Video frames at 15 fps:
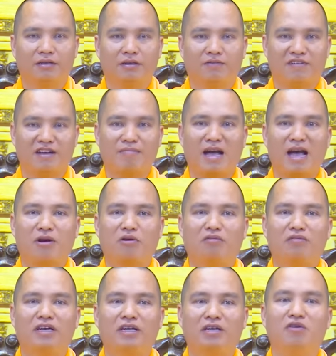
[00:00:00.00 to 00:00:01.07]
Và bà
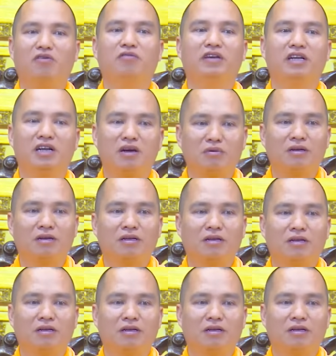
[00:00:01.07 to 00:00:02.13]
cũng về động viên ông,
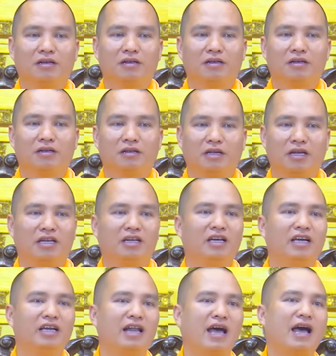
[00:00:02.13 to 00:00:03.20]
thỉnh
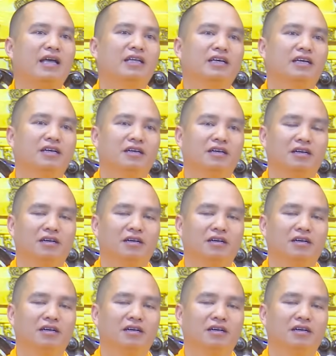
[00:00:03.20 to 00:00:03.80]
lấy cái đài gì?